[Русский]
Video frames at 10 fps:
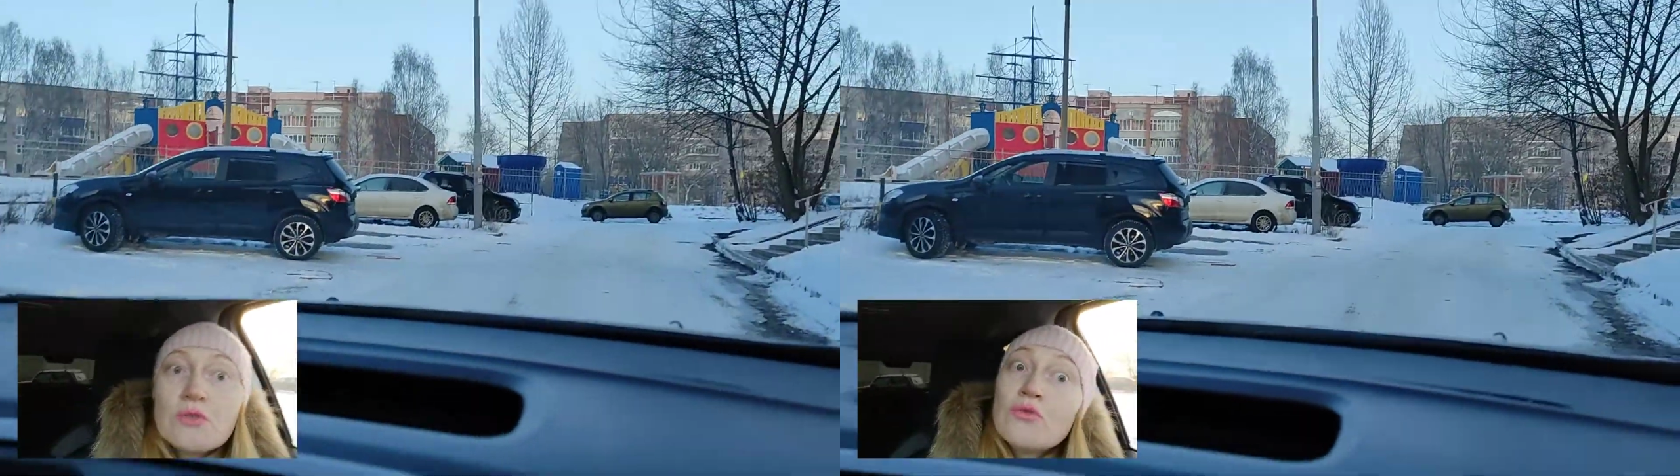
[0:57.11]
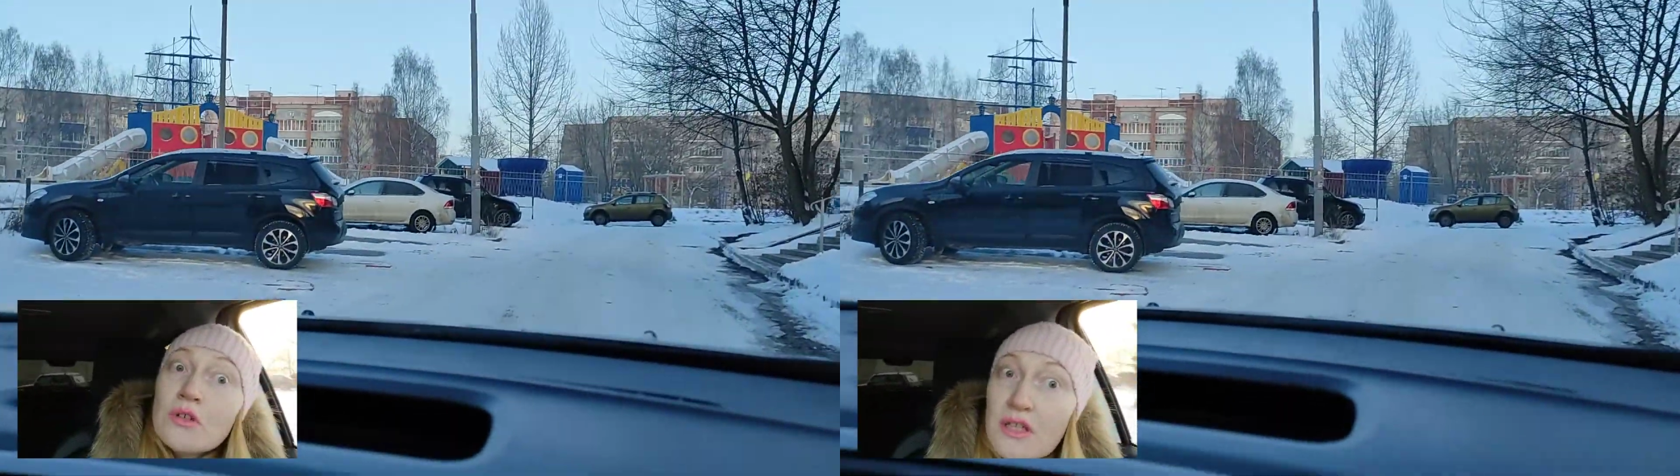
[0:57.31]

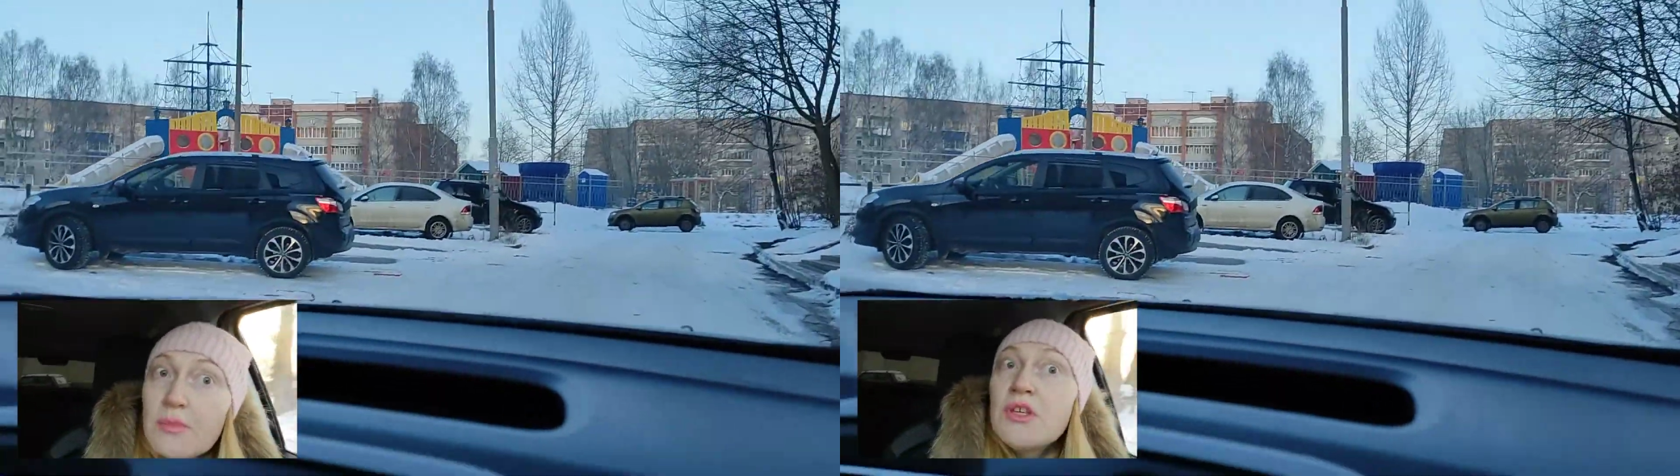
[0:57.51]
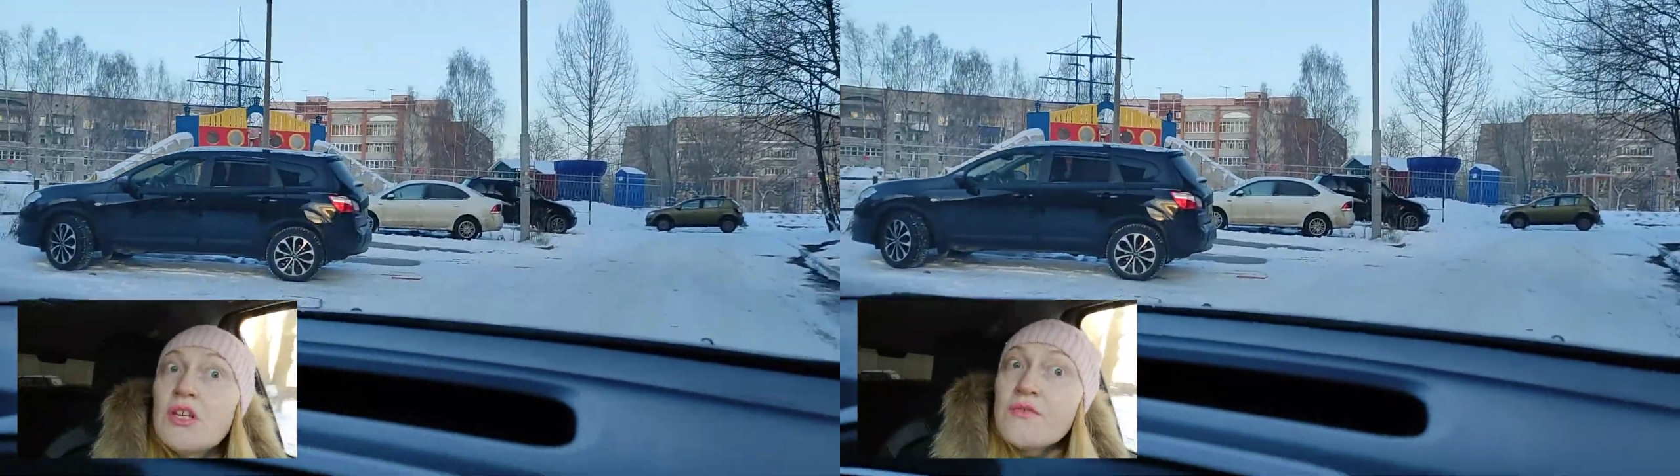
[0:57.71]
Ну, когда
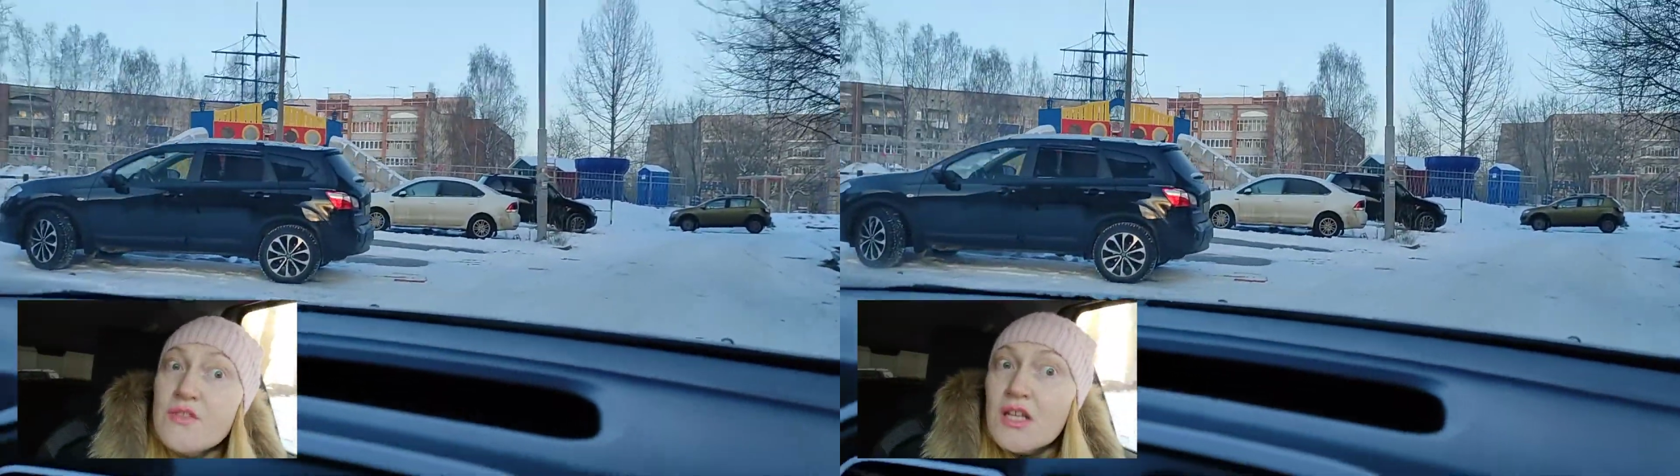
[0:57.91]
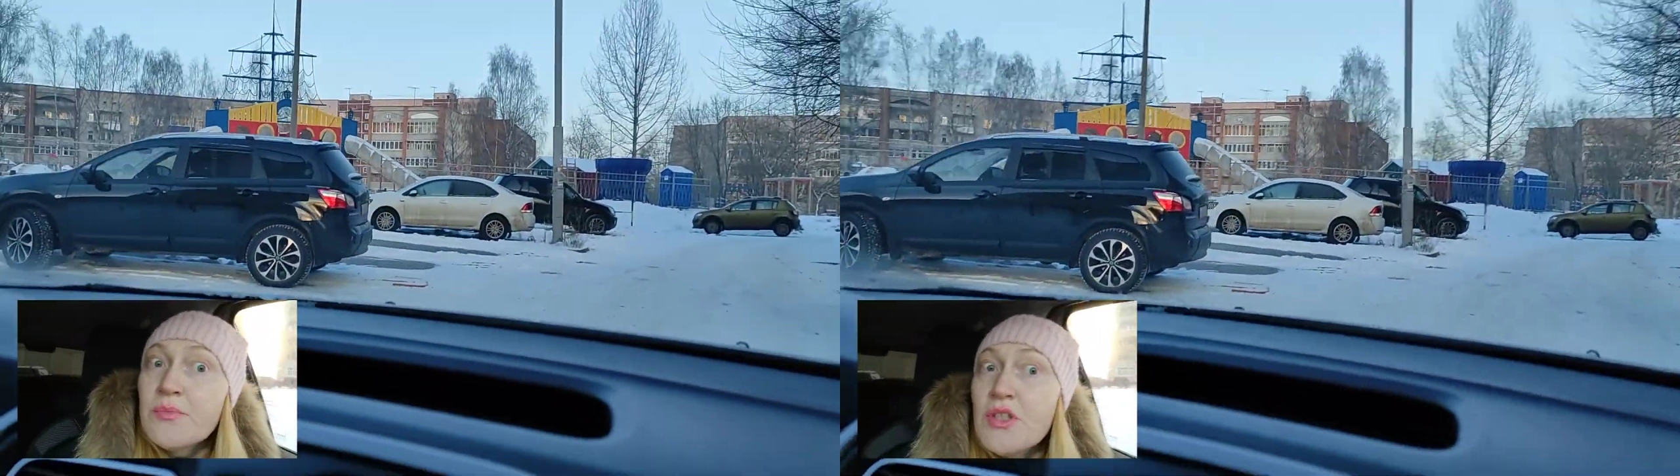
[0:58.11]
мы едем в
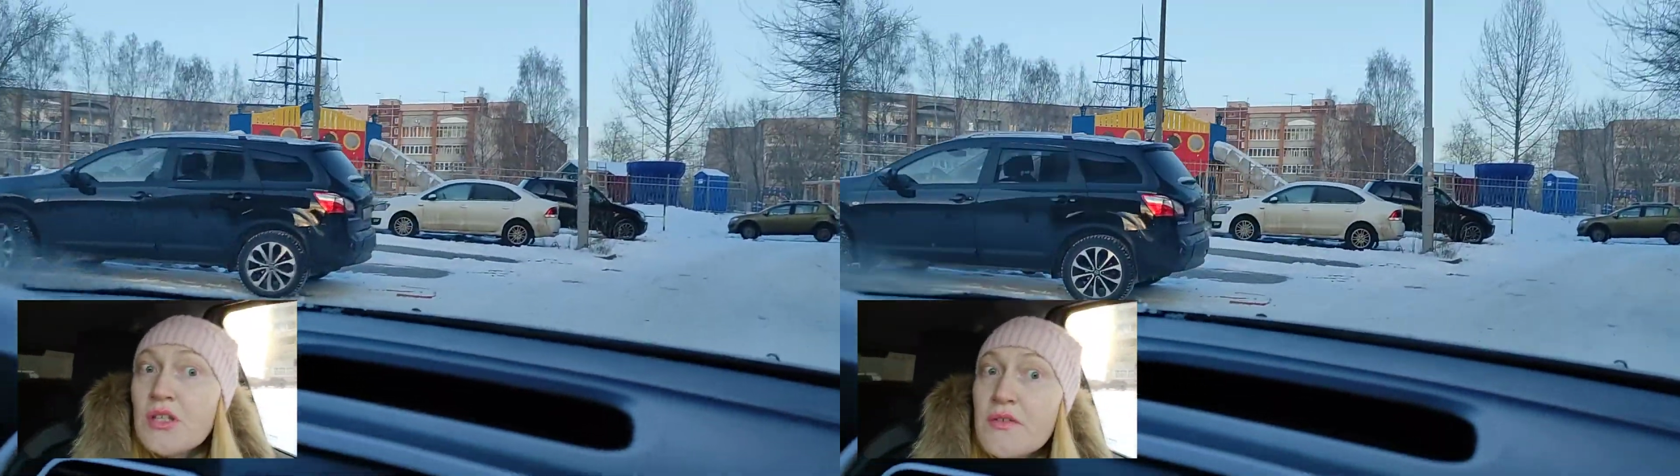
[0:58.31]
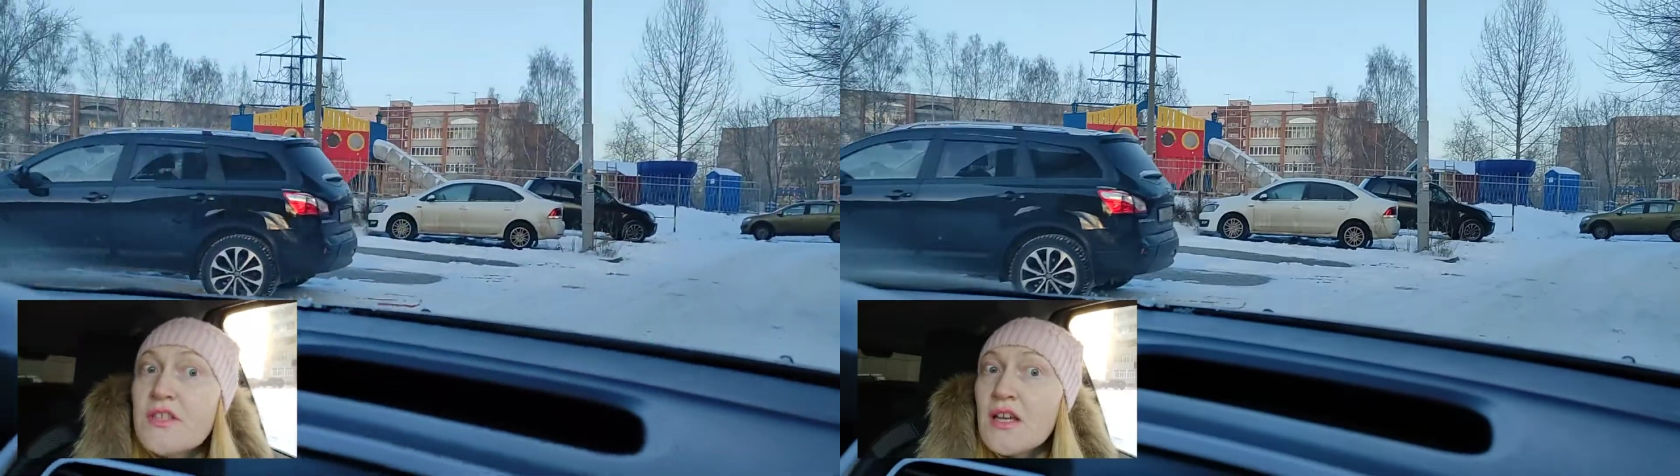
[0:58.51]
сад, мы
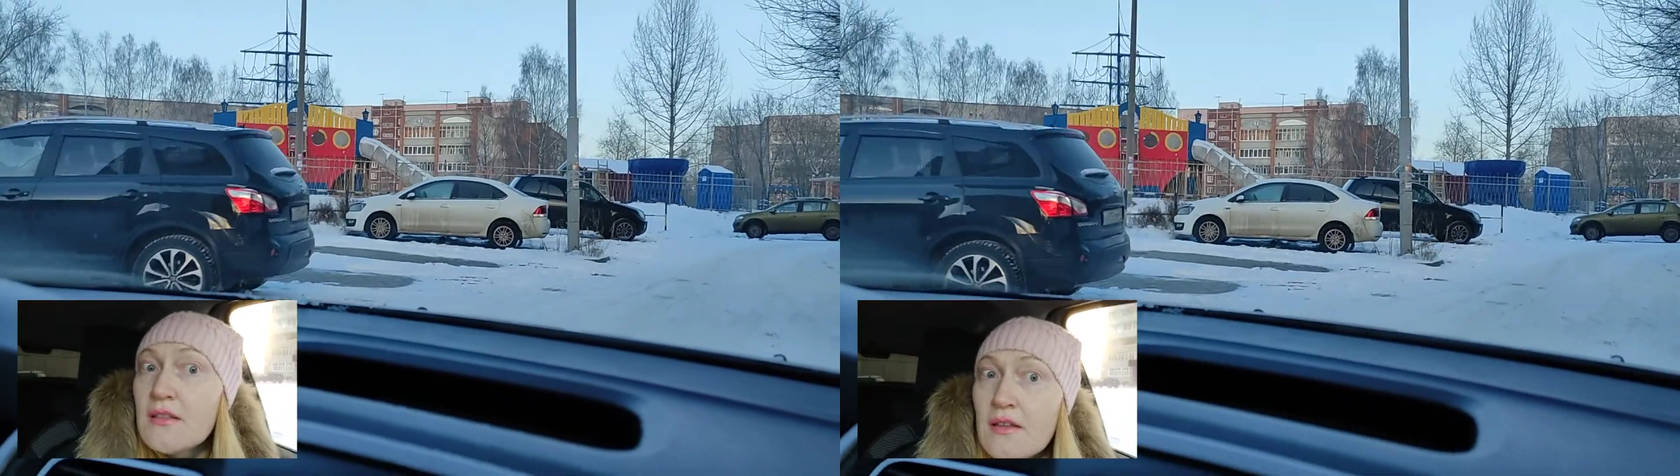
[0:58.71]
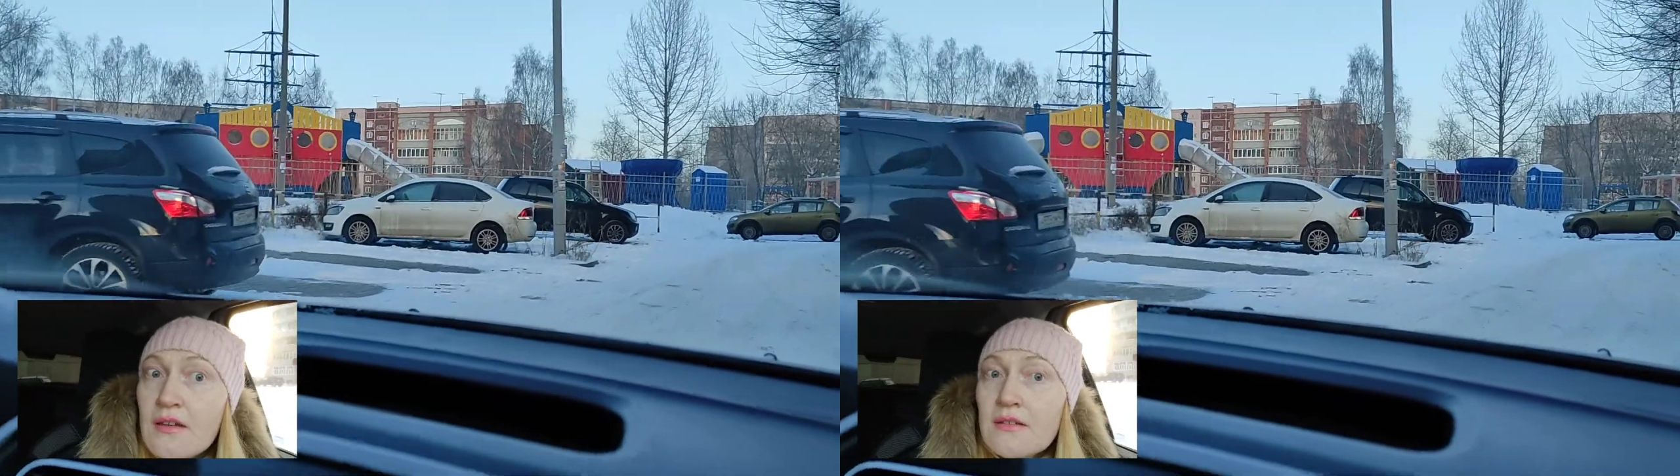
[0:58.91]
едем в
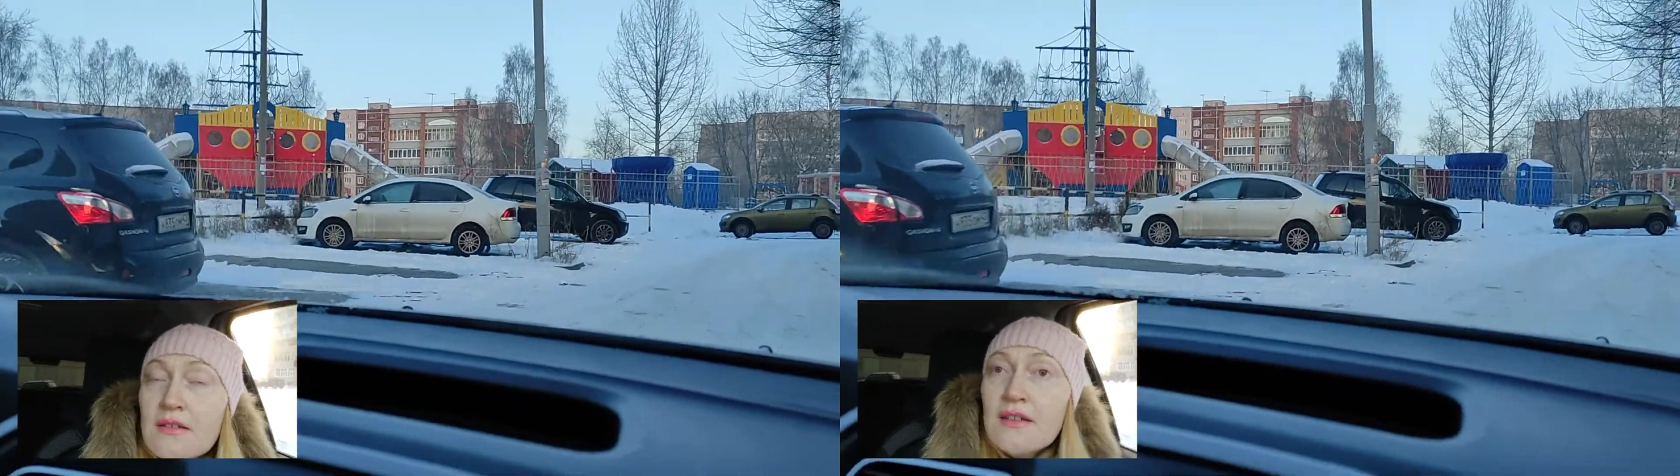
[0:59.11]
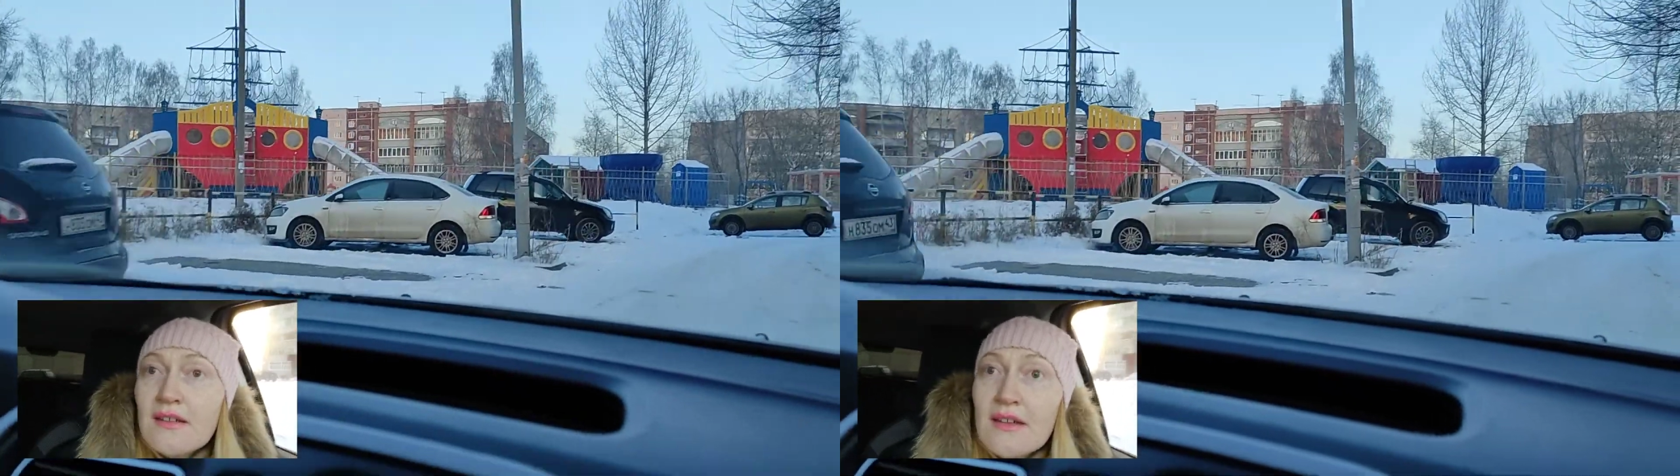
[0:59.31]
сад, да? да.